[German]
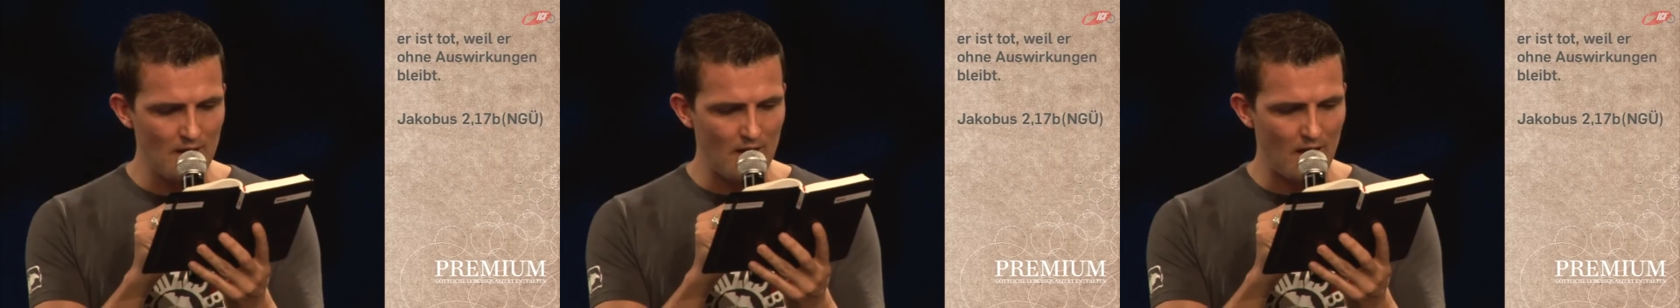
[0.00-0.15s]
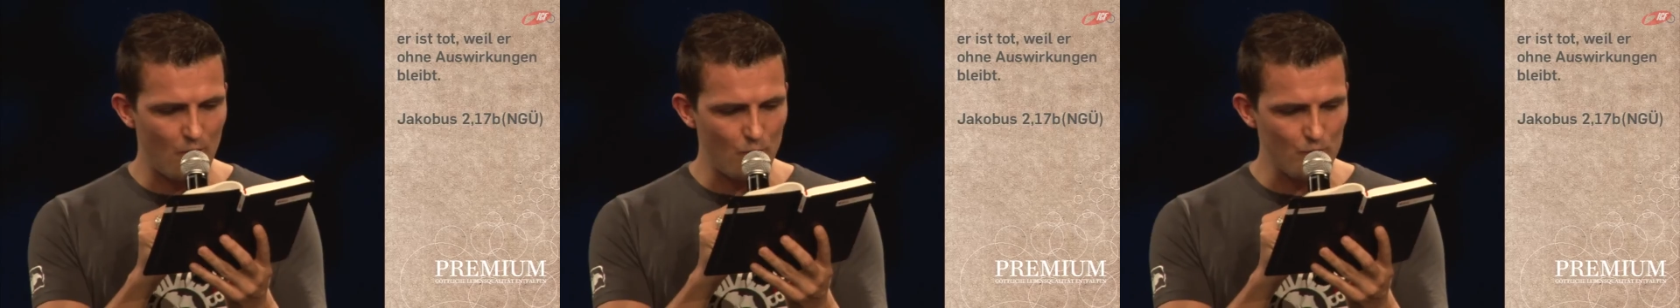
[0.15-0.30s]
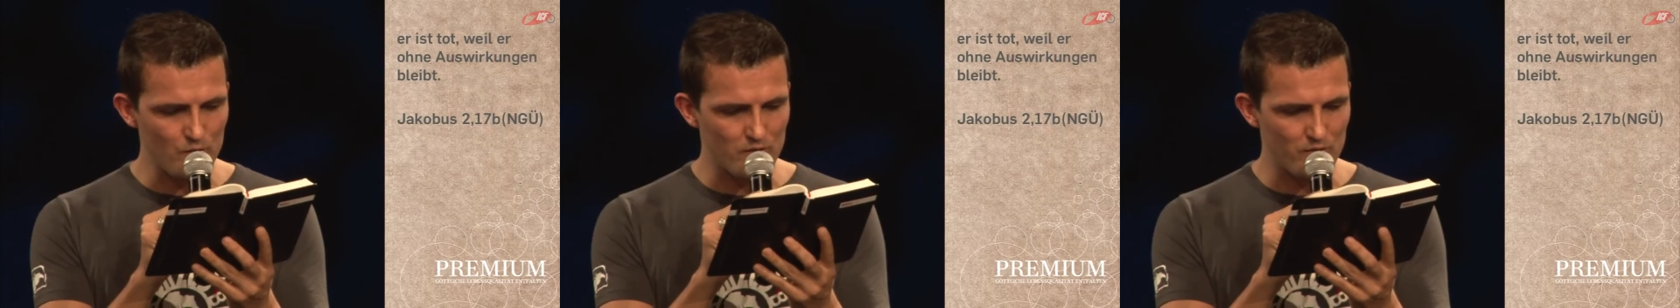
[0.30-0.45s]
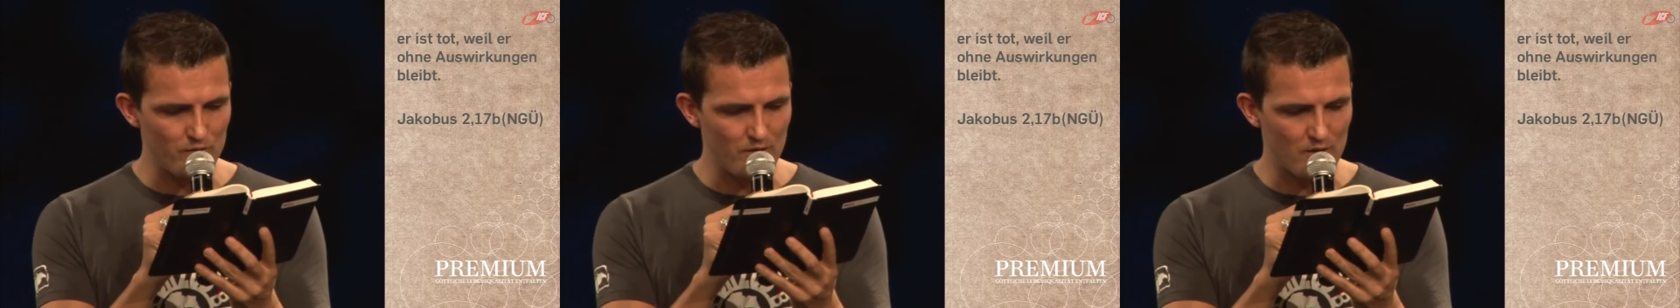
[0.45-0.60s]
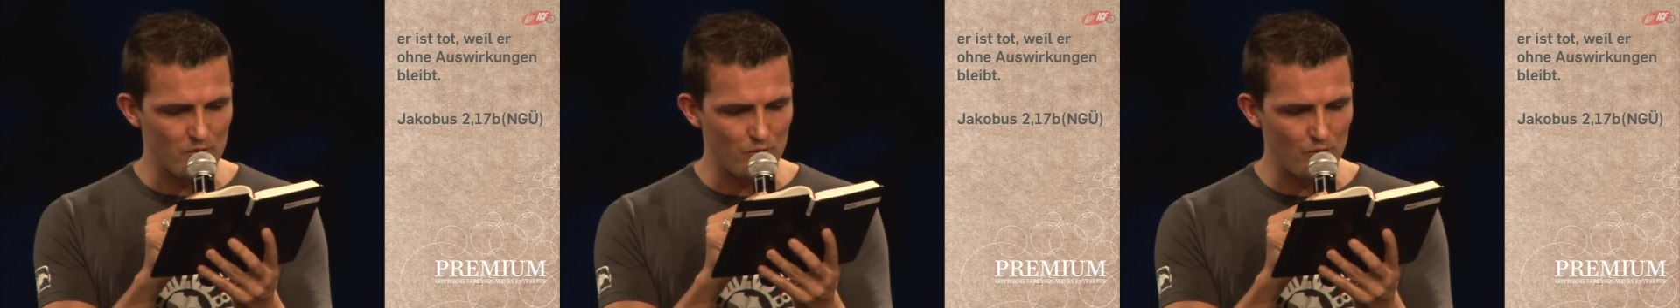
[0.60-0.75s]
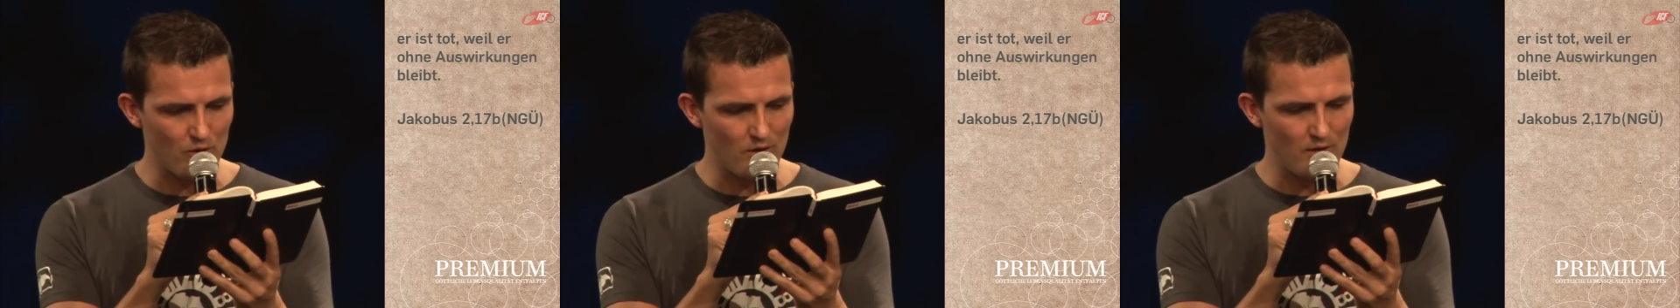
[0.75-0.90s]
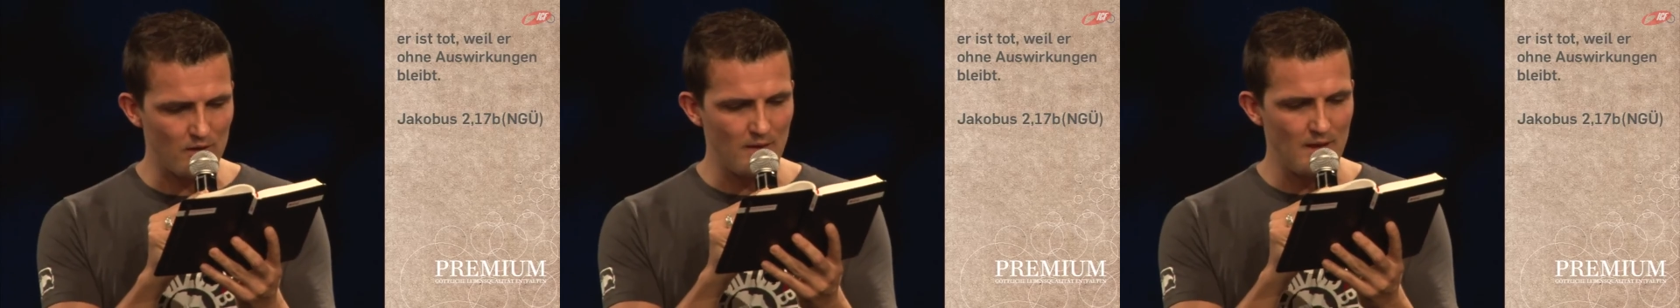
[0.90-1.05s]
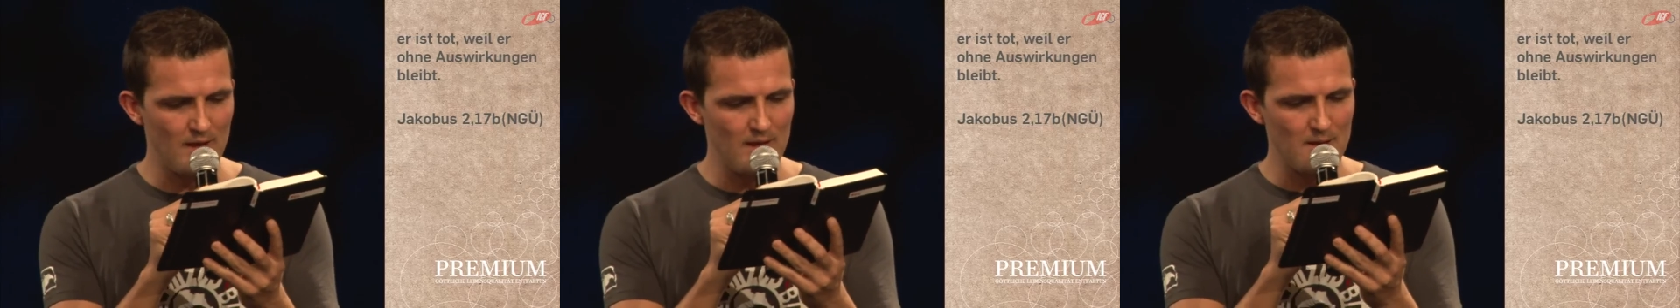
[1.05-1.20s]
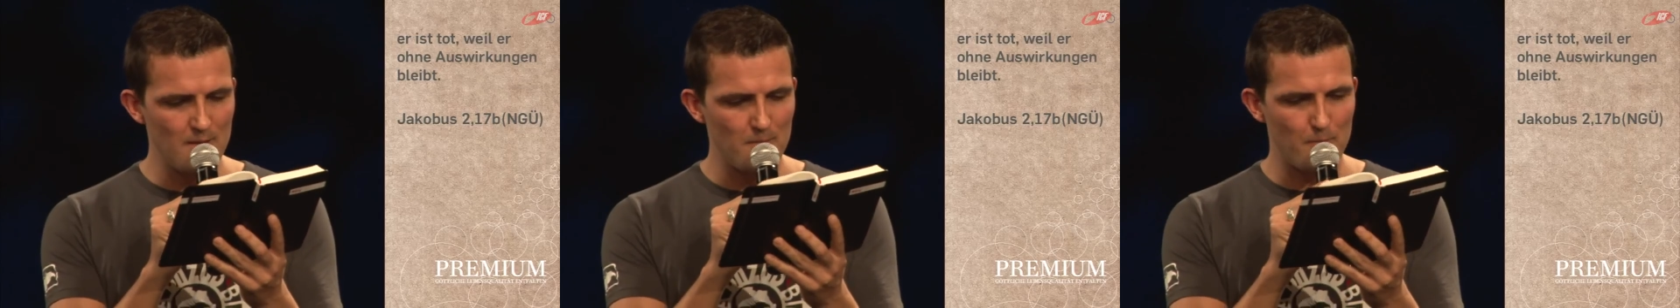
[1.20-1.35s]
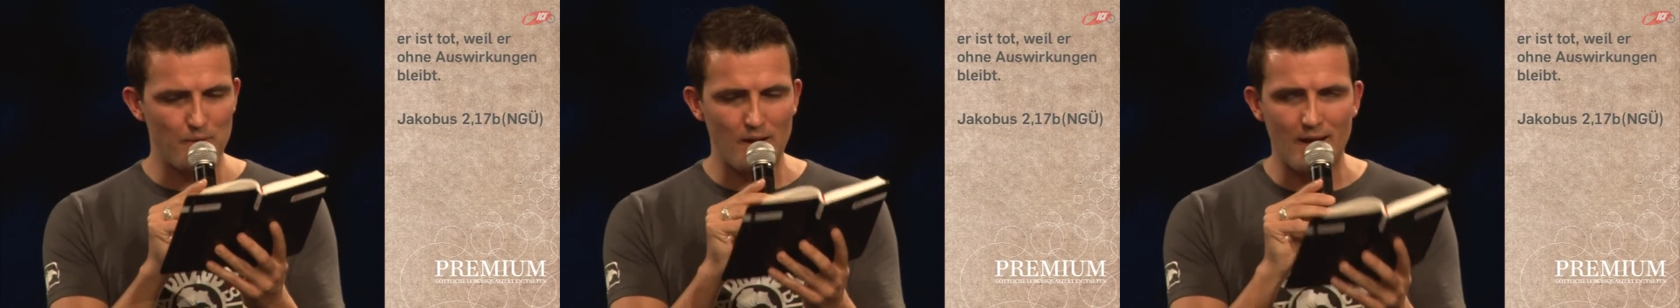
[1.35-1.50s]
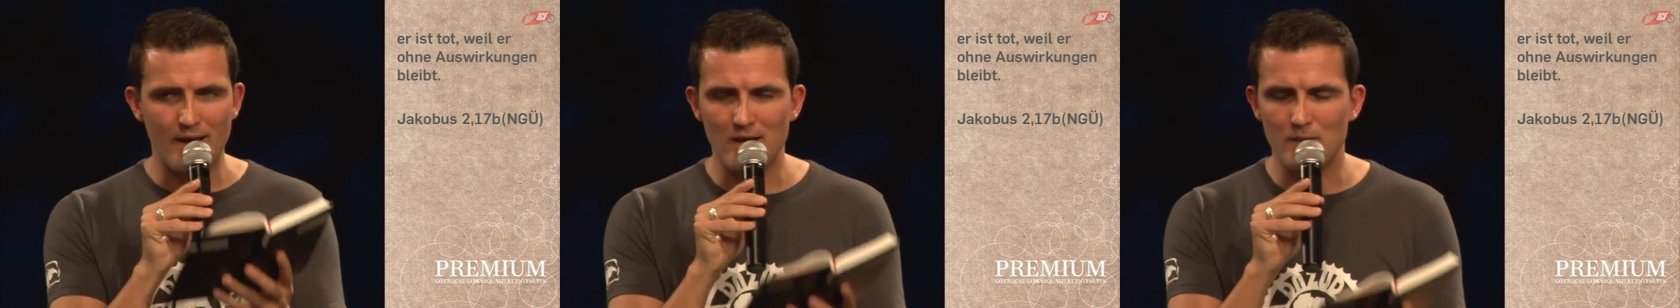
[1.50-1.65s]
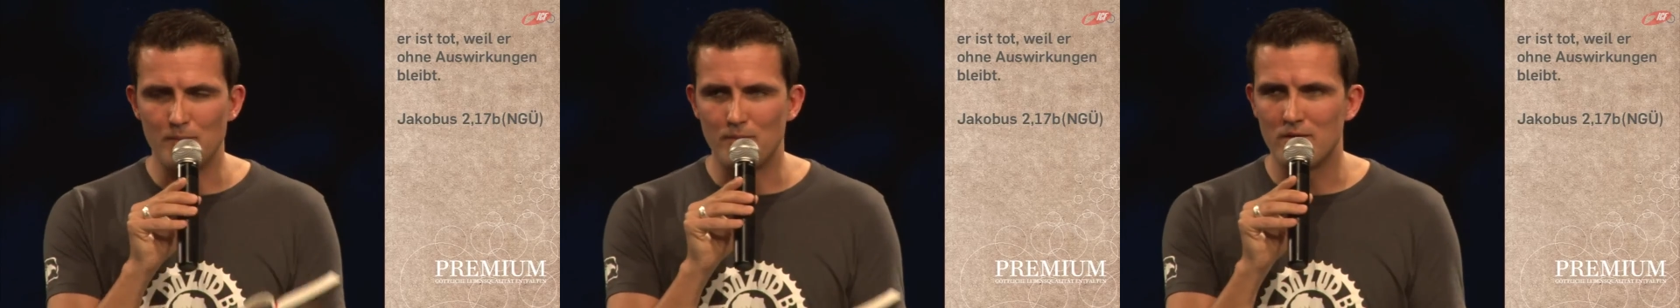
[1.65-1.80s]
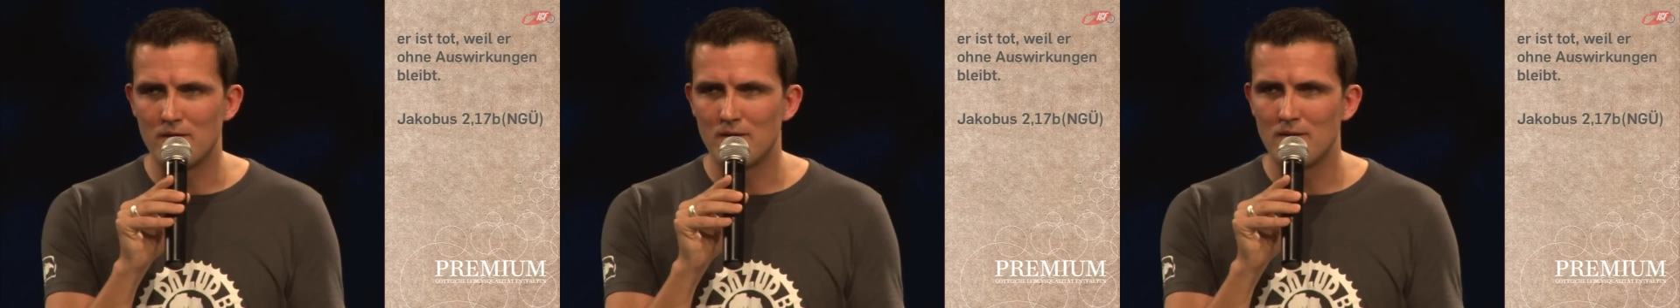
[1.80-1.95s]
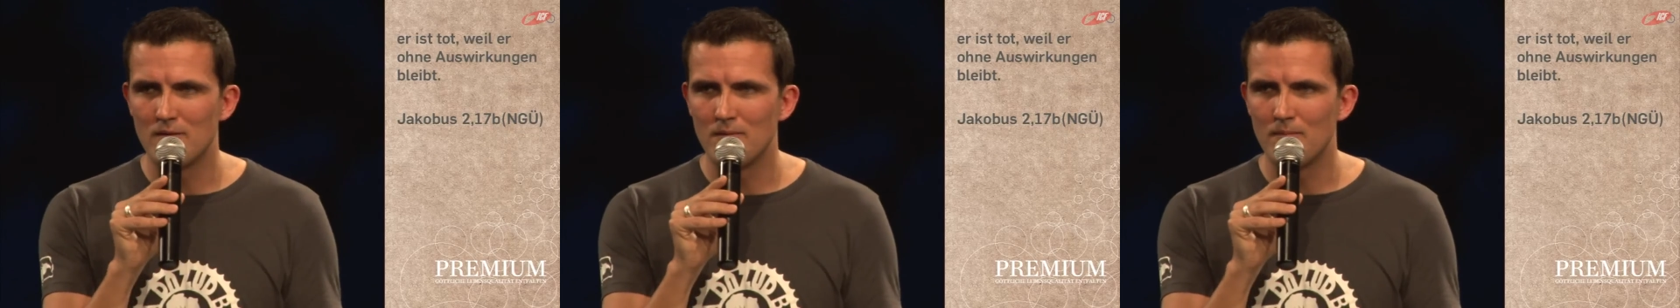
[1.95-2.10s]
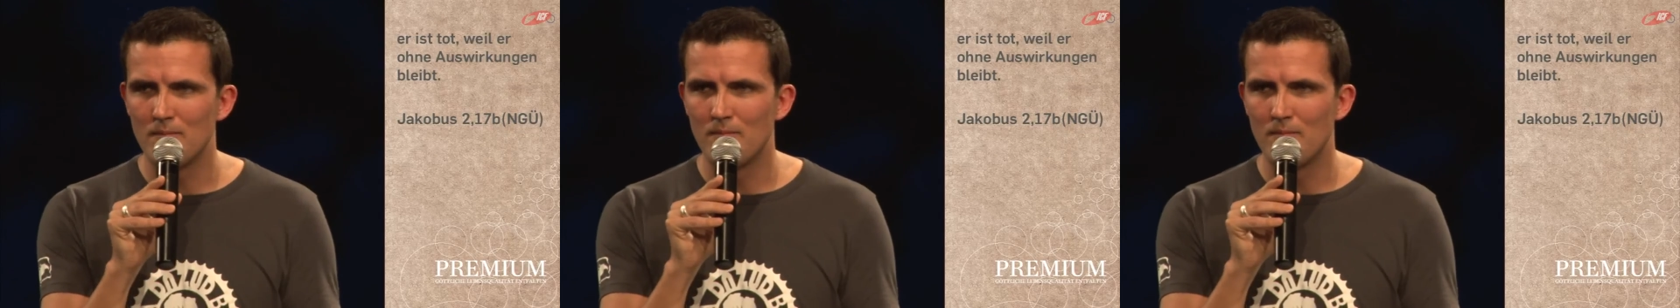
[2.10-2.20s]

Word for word: Auswirkungen bleibt.